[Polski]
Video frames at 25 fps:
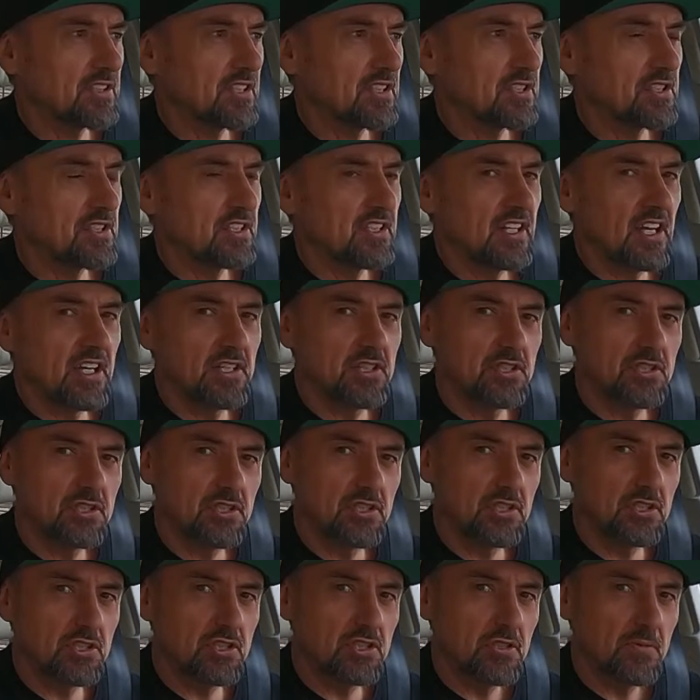też
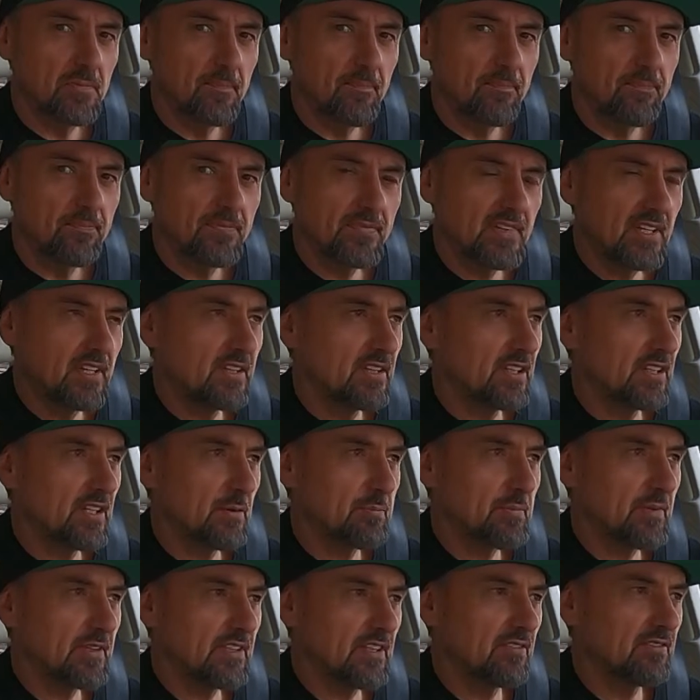jeździć
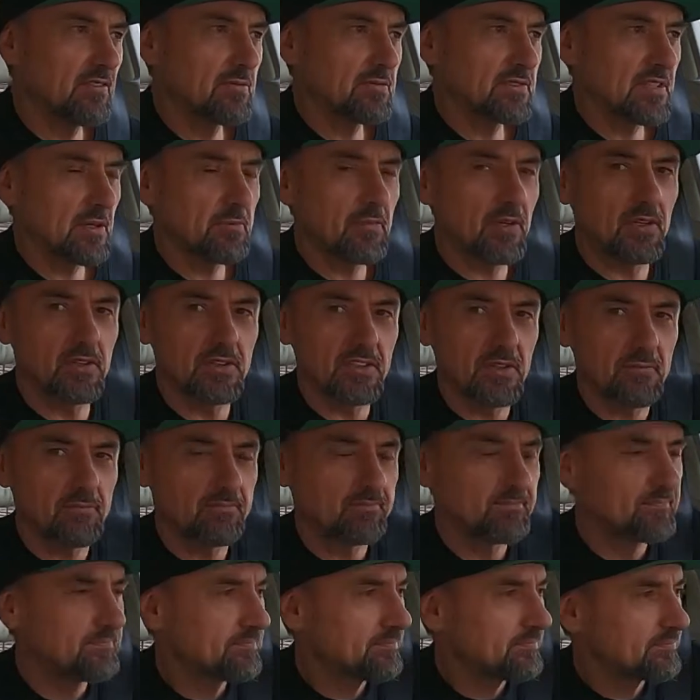tylnonapędowym samochodem.
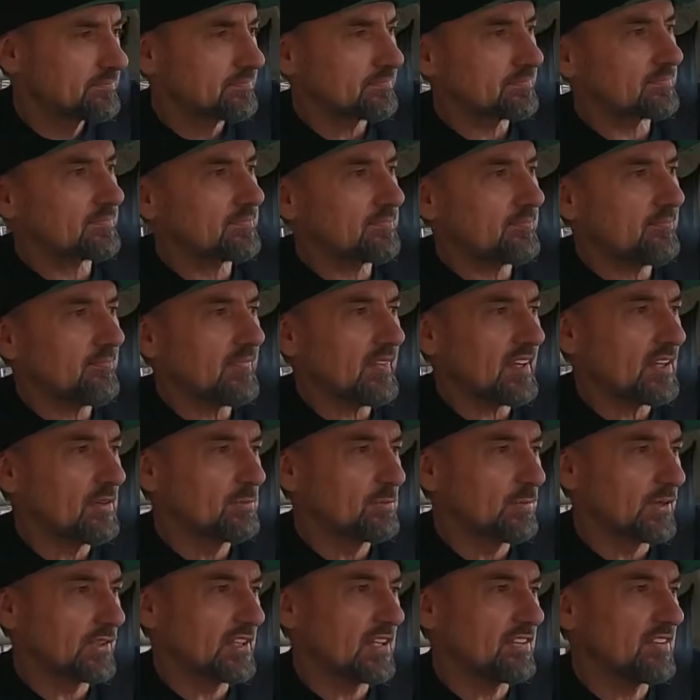
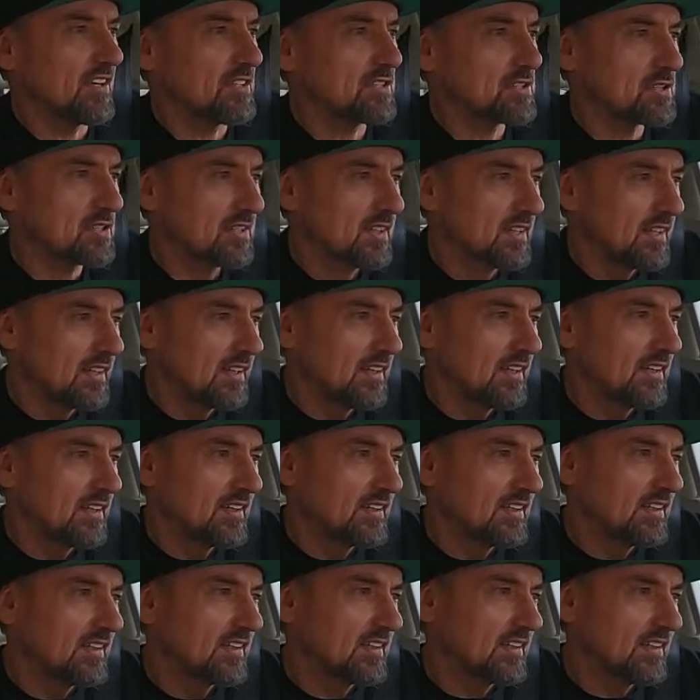Ponieważ e,
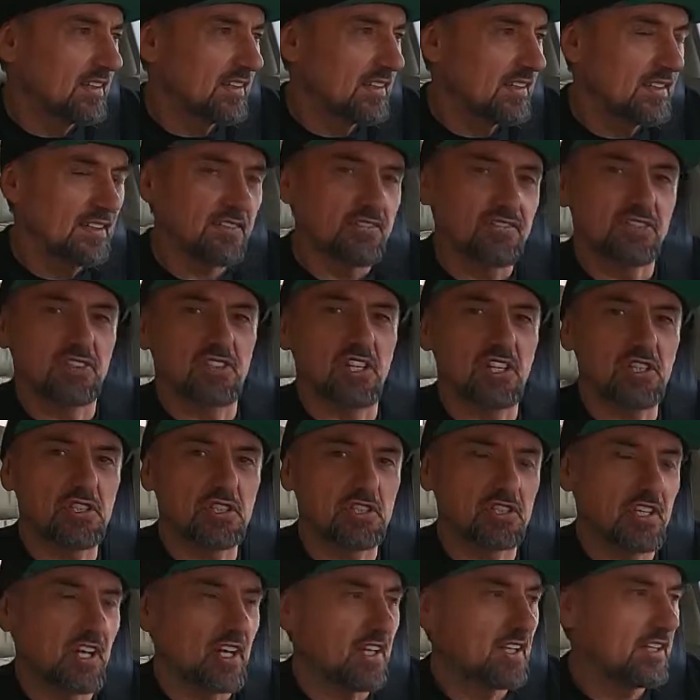
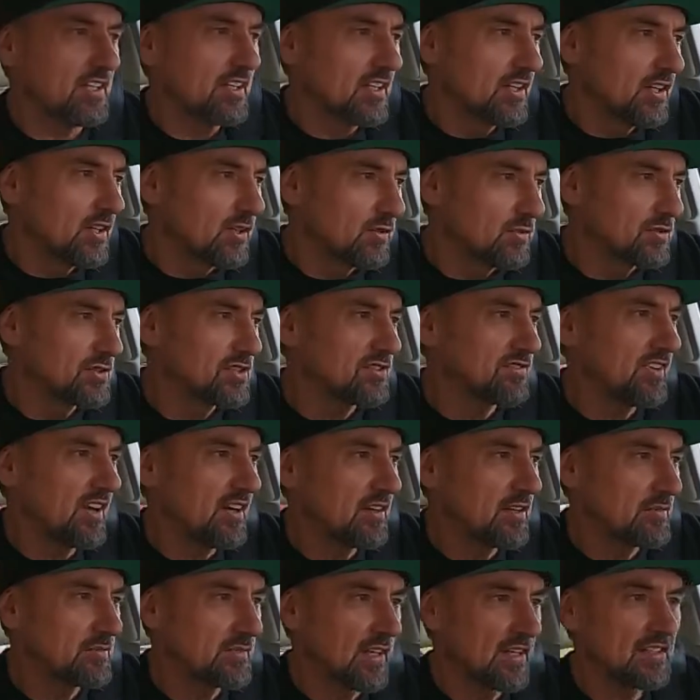wcześniej
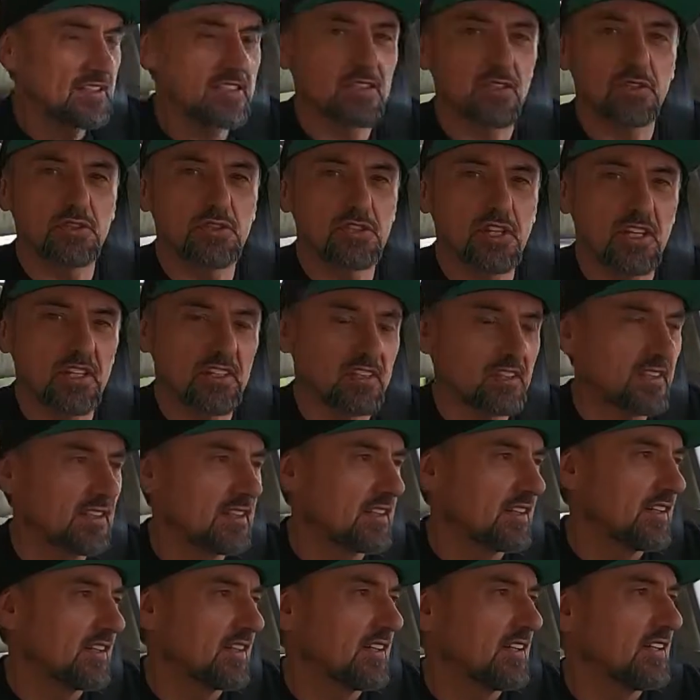używałem na co dzień
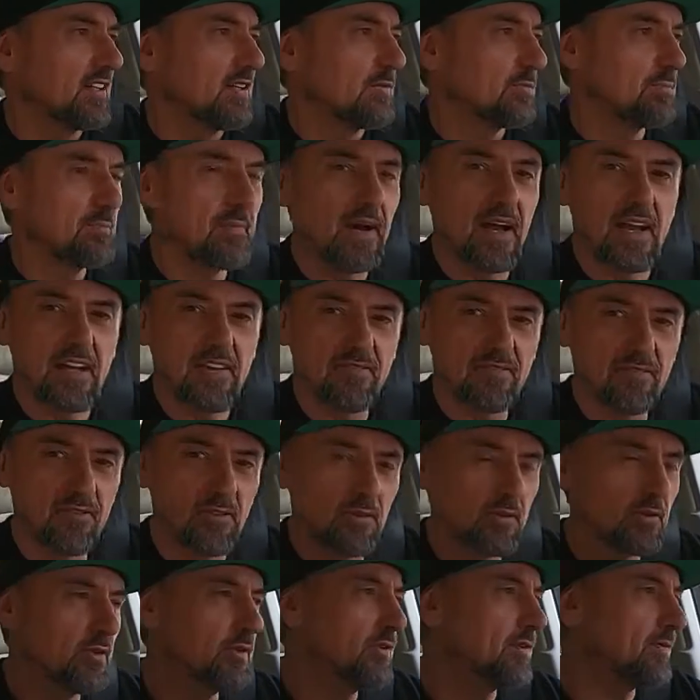
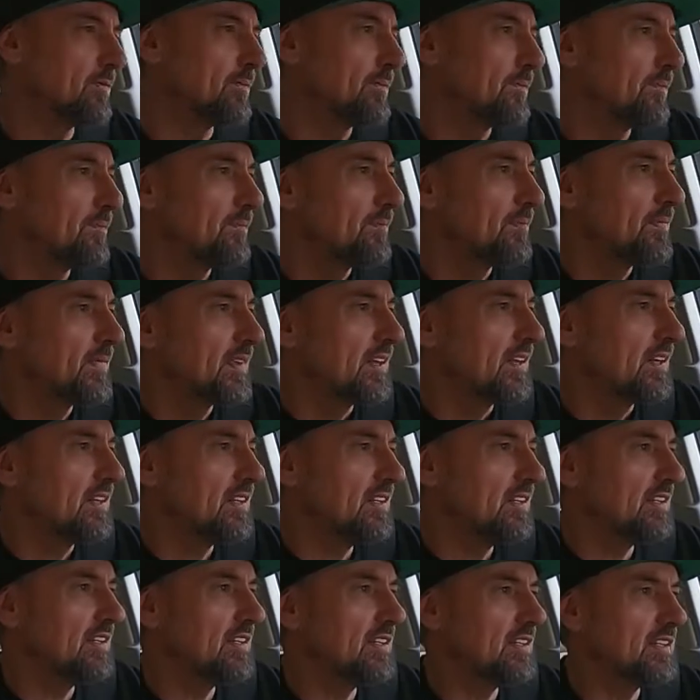BMW
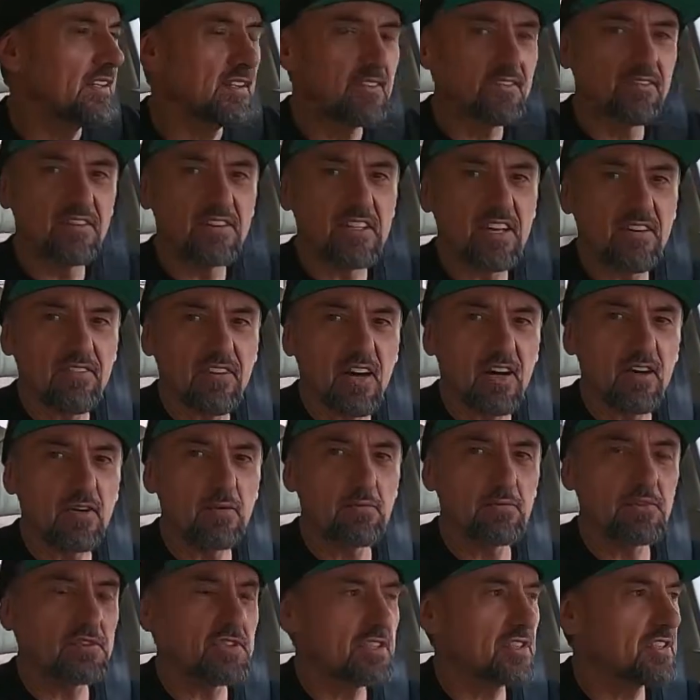i wydawało
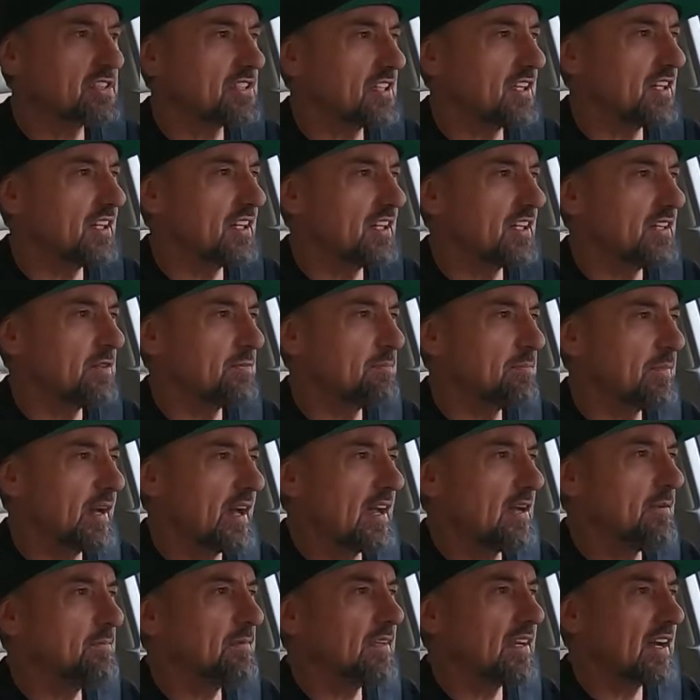mi się, że
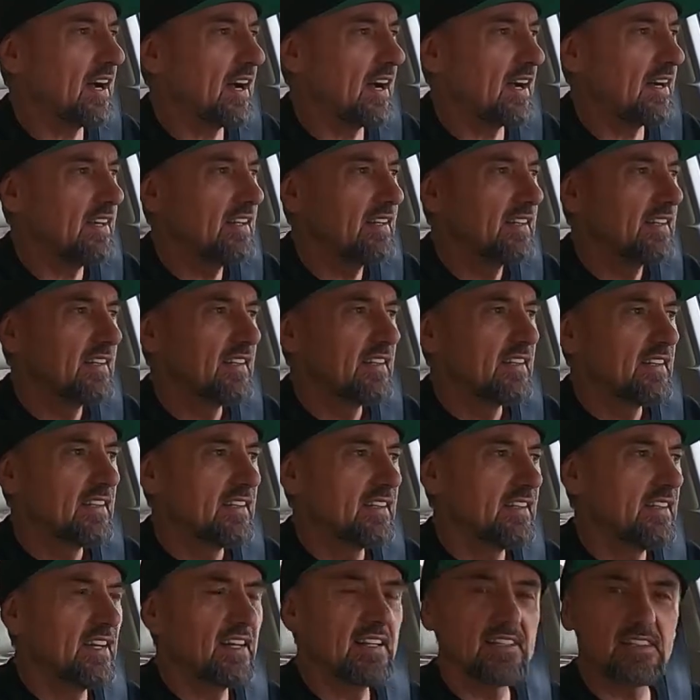BMK
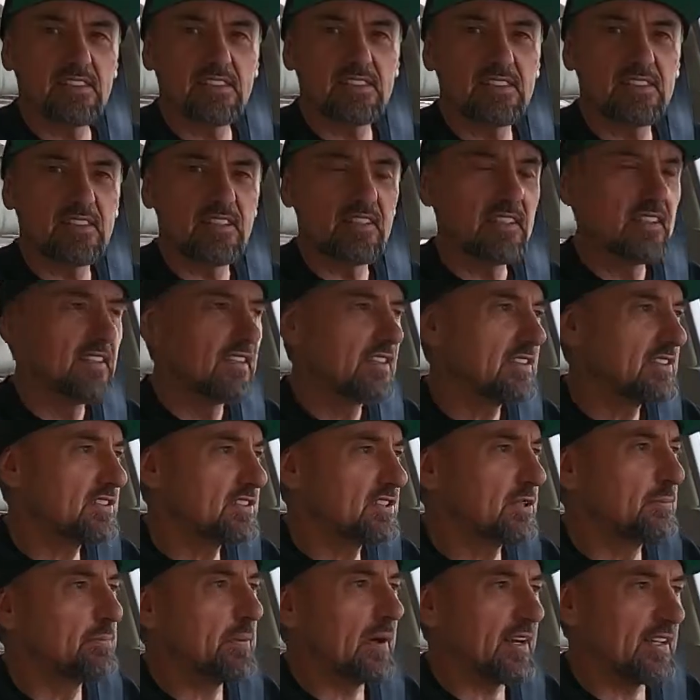jest
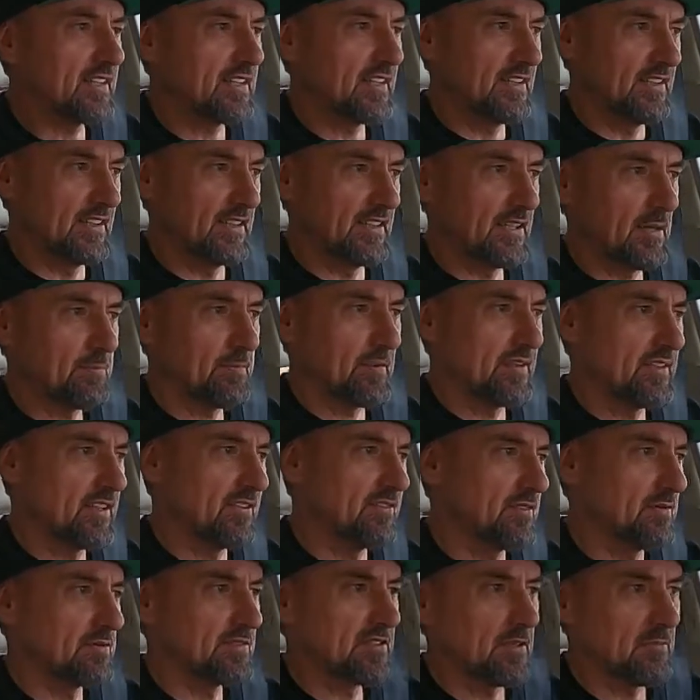super
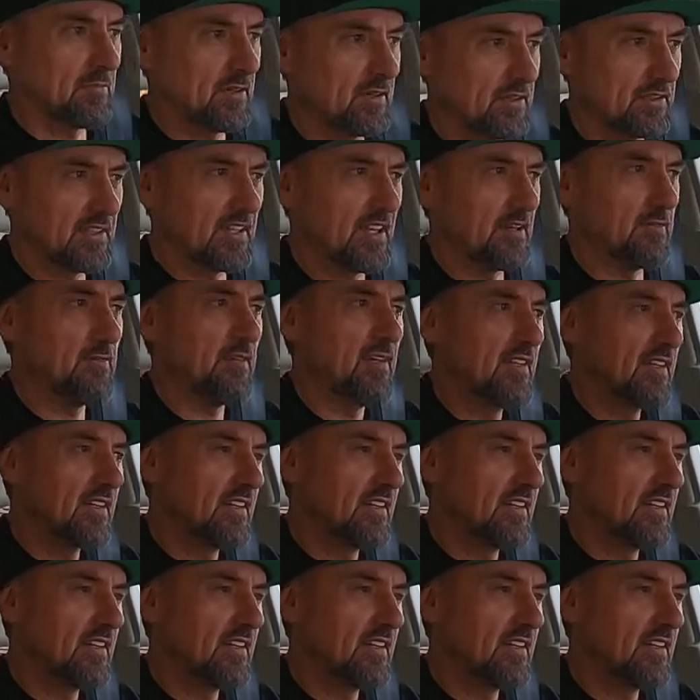tylnonapędowym samochodem.